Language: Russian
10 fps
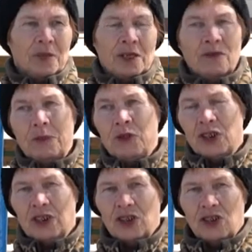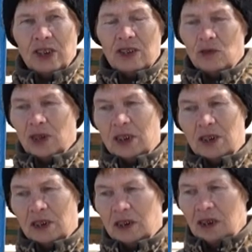И вообще сейчас у
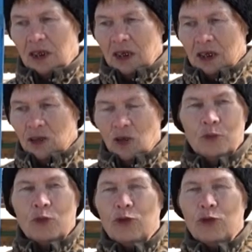нас э, Дом